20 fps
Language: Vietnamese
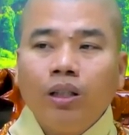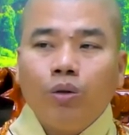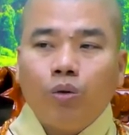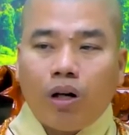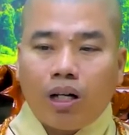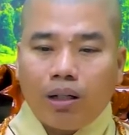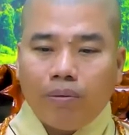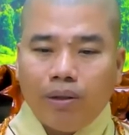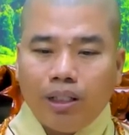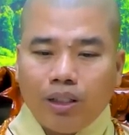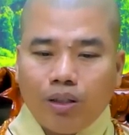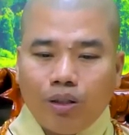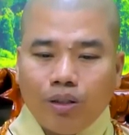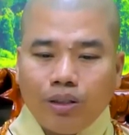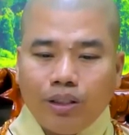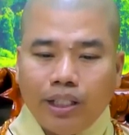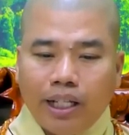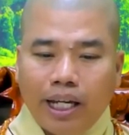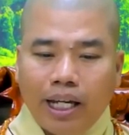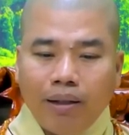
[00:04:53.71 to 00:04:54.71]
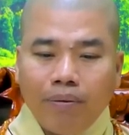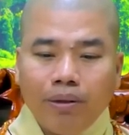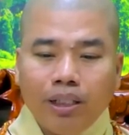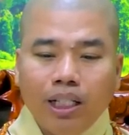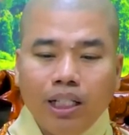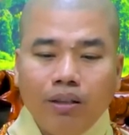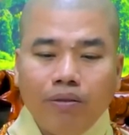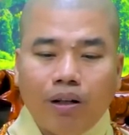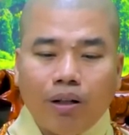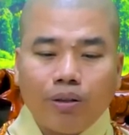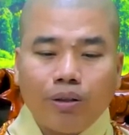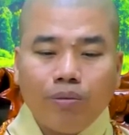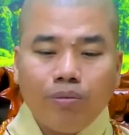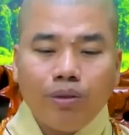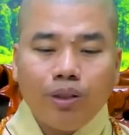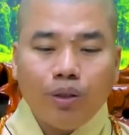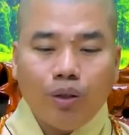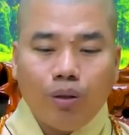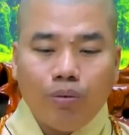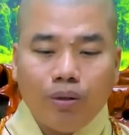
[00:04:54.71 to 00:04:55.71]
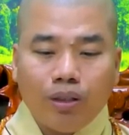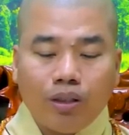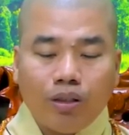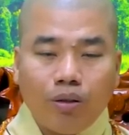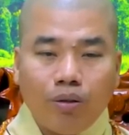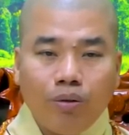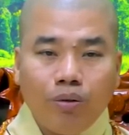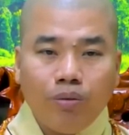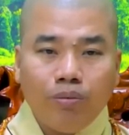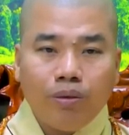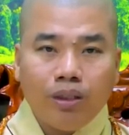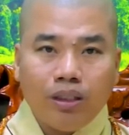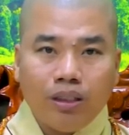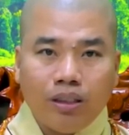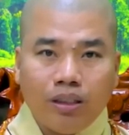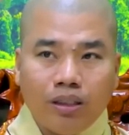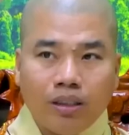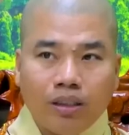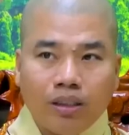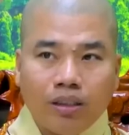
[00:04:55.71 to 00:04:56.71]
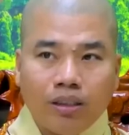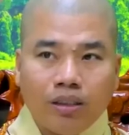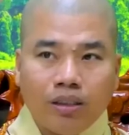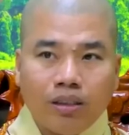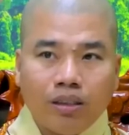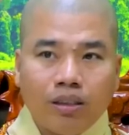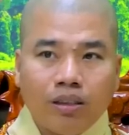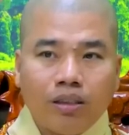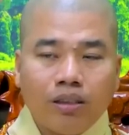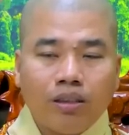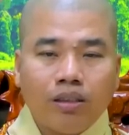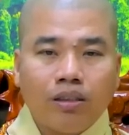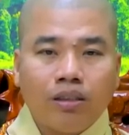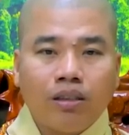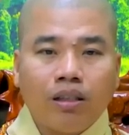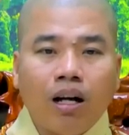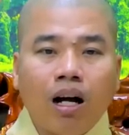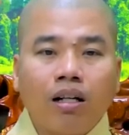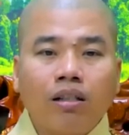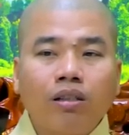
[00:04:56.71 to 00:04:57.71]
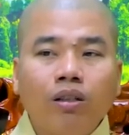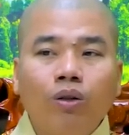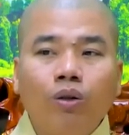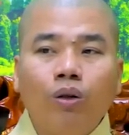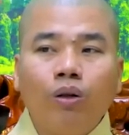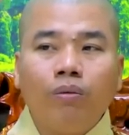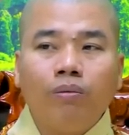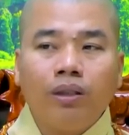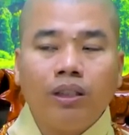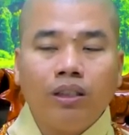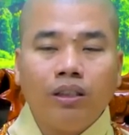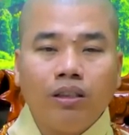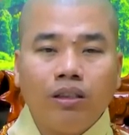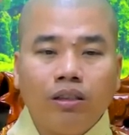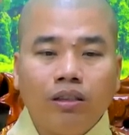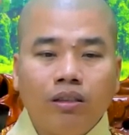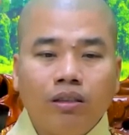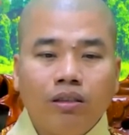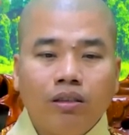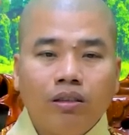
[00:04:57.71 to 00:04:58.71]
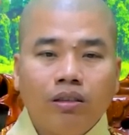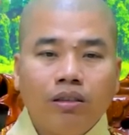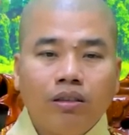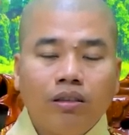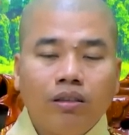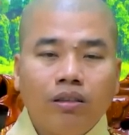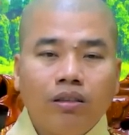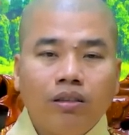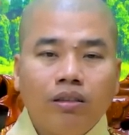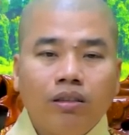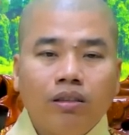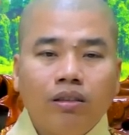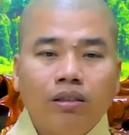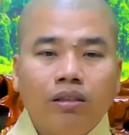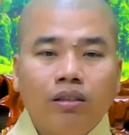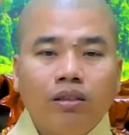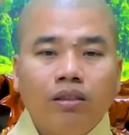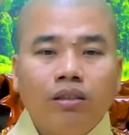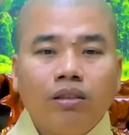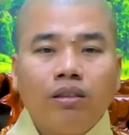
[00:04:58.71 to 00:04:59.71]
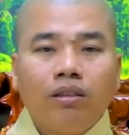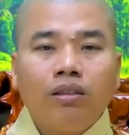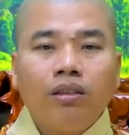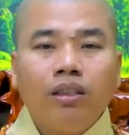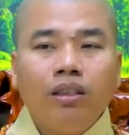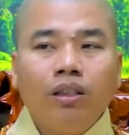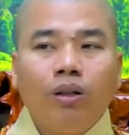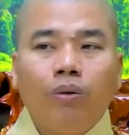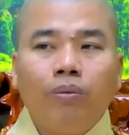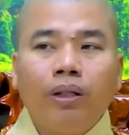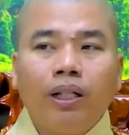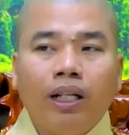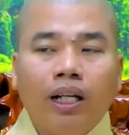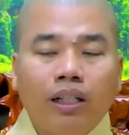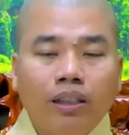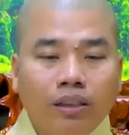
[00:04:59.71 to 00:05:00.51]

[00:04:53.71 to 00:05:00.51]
hoặc là mình còn trẻ mình đi vào trong chùa mình tu mình cợt đùa mình ví dụ mình